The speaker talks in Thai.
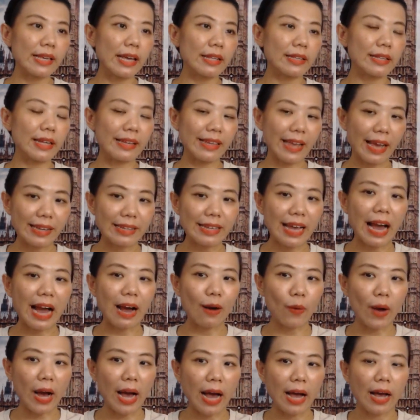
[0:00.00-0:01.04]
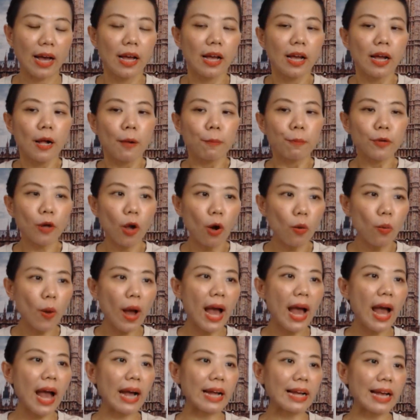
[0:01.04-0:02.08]
ระยะยาวค่ะเพราะ
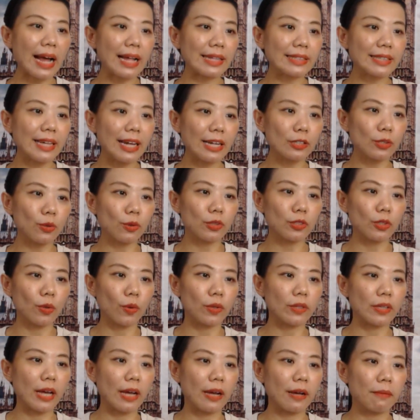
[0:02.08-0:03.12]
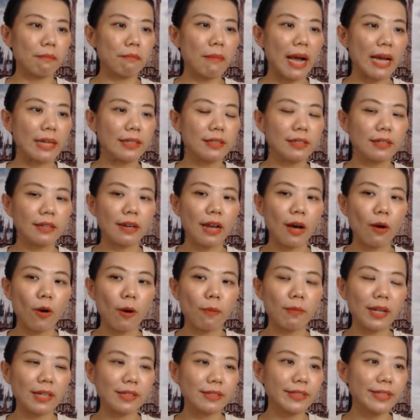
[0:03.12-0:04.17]
ว่าการสร้างตัวตนอ่ะหมายถึงเรา
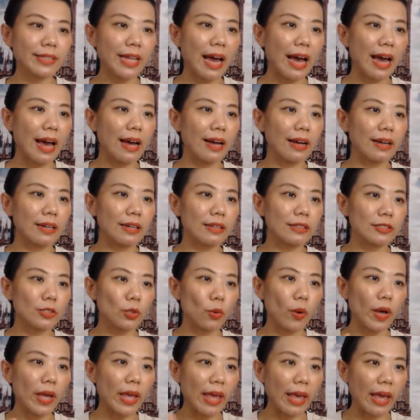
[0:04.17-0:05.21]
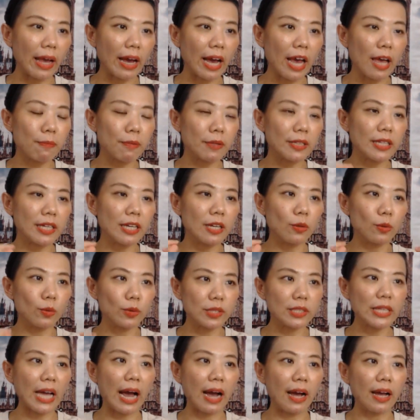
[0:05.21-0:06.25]
กำลังสร้างตัวเองให้เป็นที่รู้
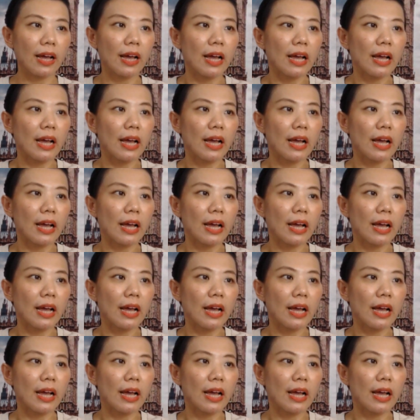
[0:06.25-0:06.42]
จัก